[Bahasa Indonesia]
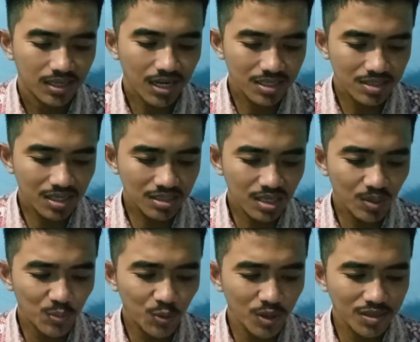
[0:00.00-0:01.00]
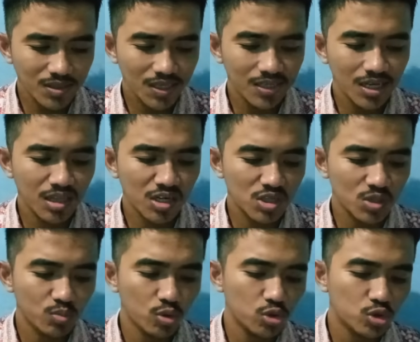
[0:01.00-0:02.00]
Raksasa Bundesliga
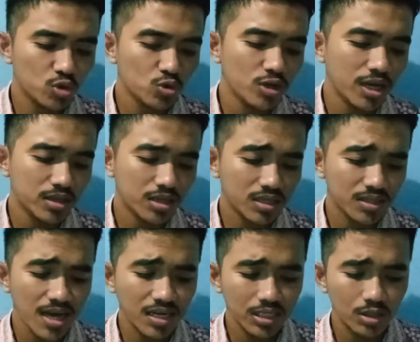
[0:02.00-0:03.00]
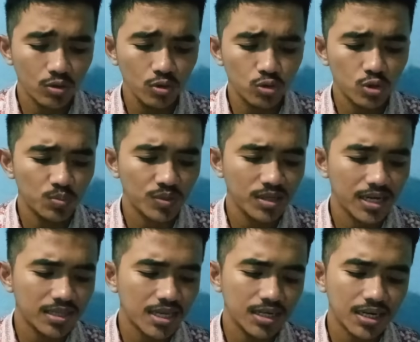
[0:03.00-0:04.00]
tersebut sudah tertarik untuk
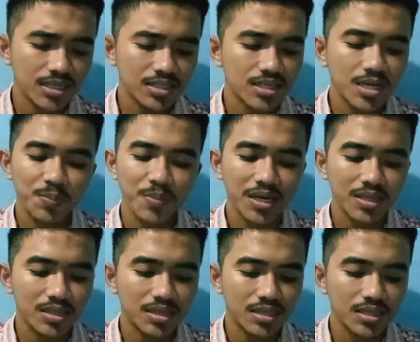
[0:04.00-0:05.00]
mendatangkan sang bek